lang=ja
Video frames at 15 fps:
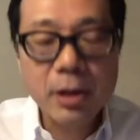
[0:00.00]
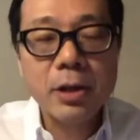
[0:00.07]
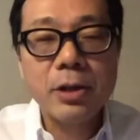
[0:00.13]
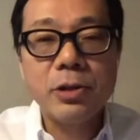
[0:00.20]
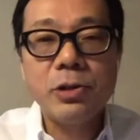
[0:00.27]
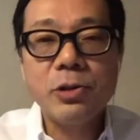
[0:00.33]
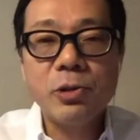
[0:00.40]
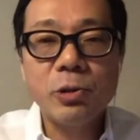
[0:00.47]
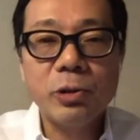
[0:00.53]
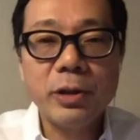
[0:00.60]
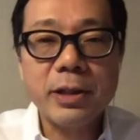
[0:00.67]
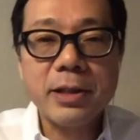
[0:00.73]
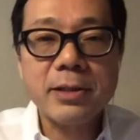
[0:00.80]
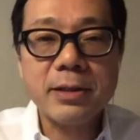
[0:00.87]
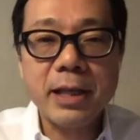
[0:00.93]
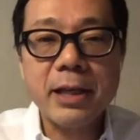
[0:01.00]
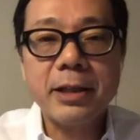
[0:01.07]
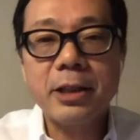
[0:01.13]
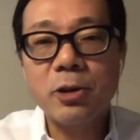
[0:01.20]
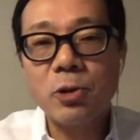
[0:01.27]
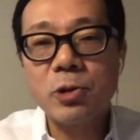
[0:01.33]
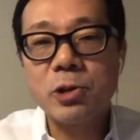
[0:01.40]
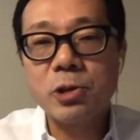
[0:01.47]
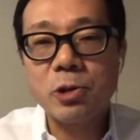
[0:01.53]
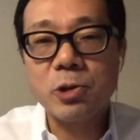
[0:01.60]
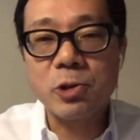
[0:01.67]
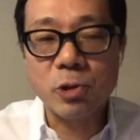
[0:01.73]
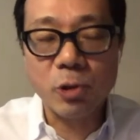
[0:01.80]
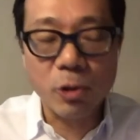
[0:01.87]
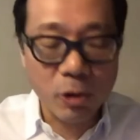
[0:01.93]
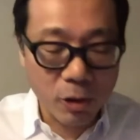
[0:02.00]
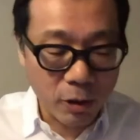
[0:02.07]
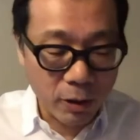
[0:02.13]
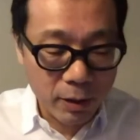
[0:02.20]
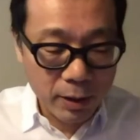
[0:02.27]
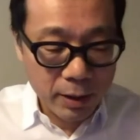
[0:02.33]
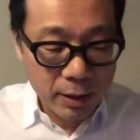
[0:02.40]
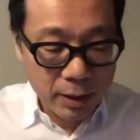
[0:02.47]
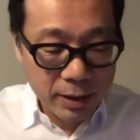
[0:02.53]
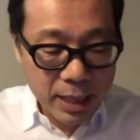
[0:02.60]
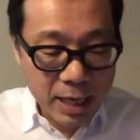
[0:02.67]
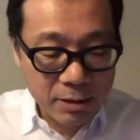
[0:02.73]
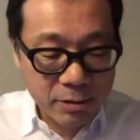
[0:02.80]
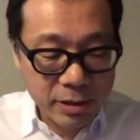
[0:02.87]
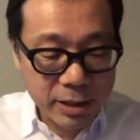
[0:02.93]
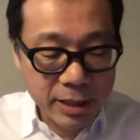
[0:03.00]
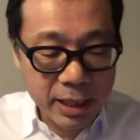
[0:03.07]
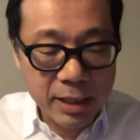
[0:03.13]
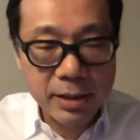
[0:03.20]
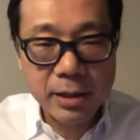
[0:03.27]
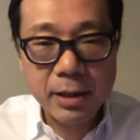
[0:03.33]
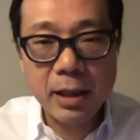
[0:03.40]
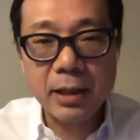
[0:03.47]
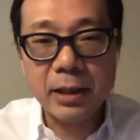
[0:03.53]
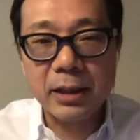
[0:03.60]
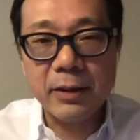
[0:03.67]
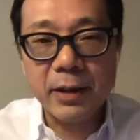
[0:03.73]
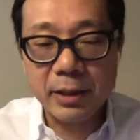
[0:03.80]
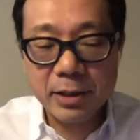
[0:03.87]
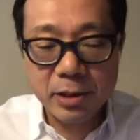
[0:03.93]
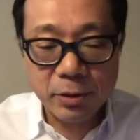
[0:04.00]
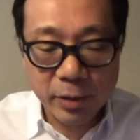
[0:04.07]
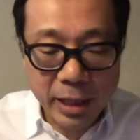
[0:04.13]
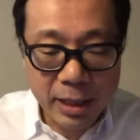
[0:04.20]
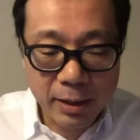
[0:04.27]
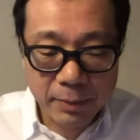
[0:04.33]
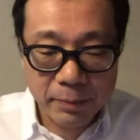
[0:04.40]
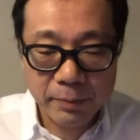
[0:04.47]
いうことでですね、帰国早々、役員会にかけたわけですよね。